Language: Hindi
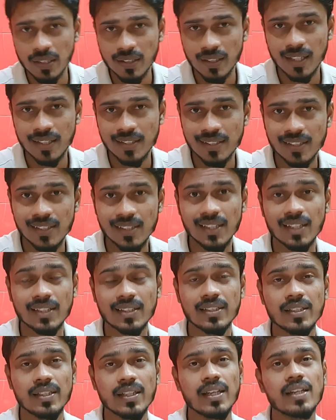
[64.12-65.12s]
पता चल
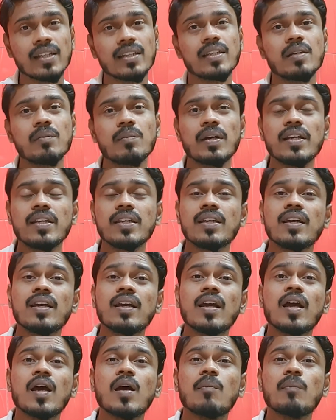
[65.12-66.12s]
जाती है कि भाई
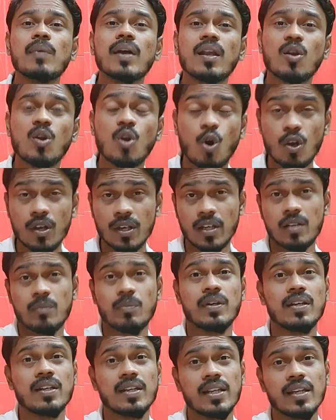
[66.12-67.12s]
मैं लॉयर
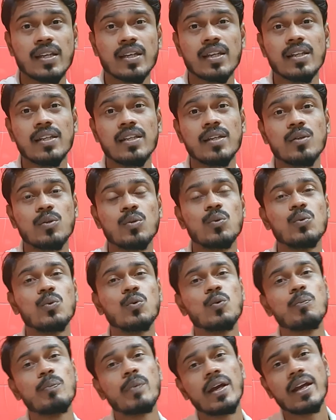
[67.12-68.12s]
बनने के लिए
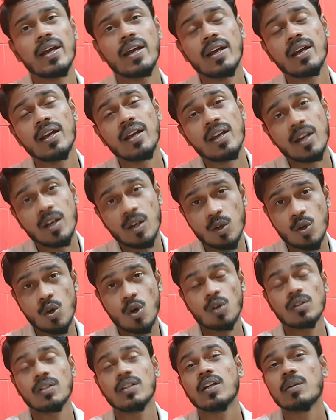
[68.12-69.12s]
हूँ मैं
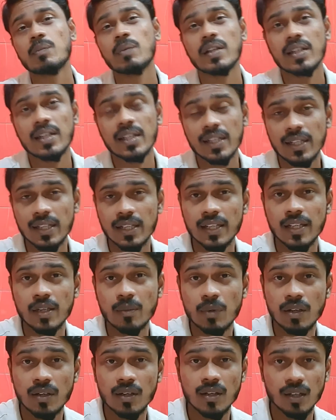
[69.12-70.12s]
डॉक्टर बनने के लिए
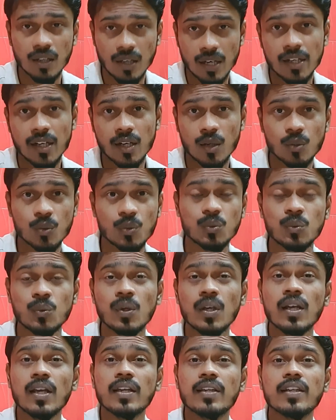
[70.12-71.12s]
बन आया हूँ
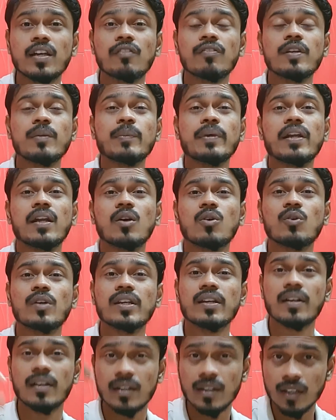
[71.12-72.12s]
या फिर मेरा
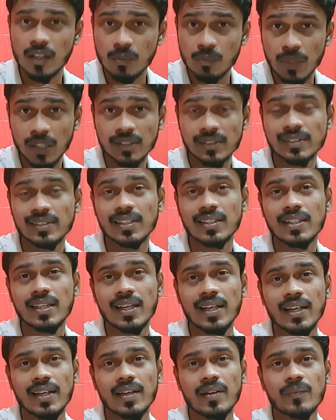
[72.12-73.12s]
कोई अलग मकसद
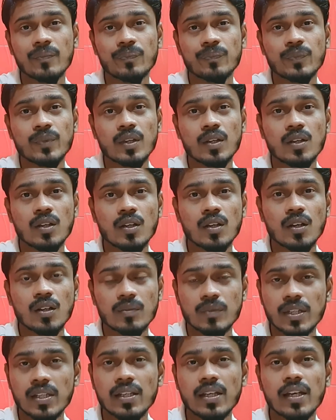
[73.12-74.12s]
है
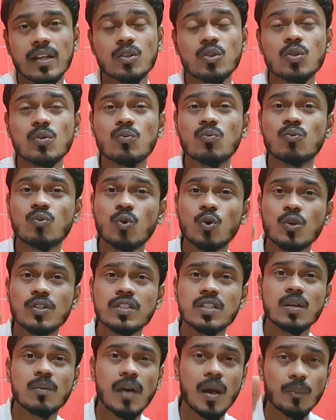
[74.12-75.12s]
ठीक है तो वो
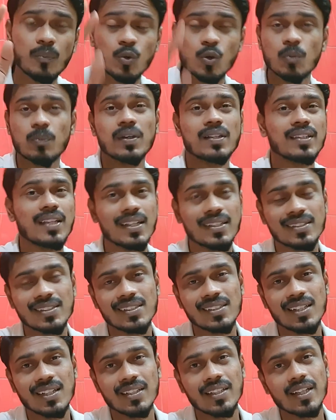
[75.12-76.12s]
जब आपको पता
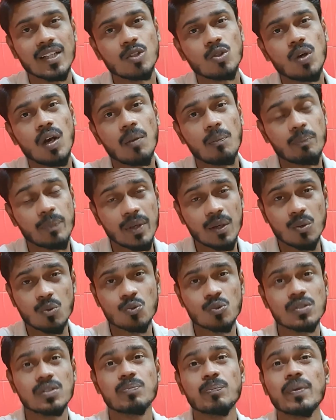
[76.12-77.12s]
चल जाता है तो आप पे
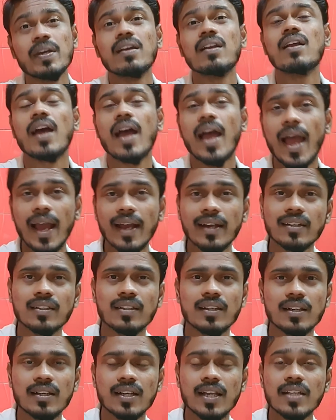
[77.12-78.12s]
उस पर एक्ट
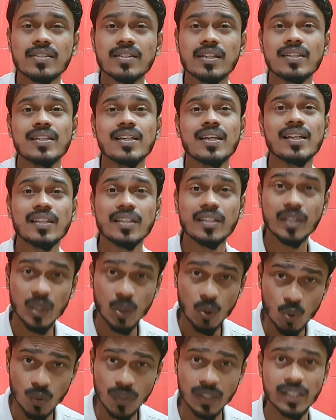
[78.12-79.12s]
करना चाहिए
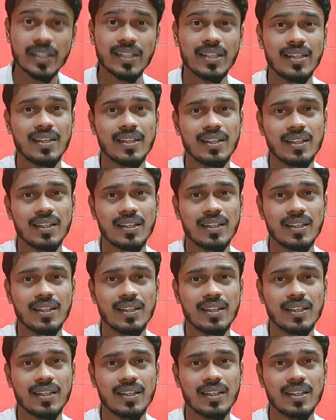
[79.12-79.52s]
क्योंकि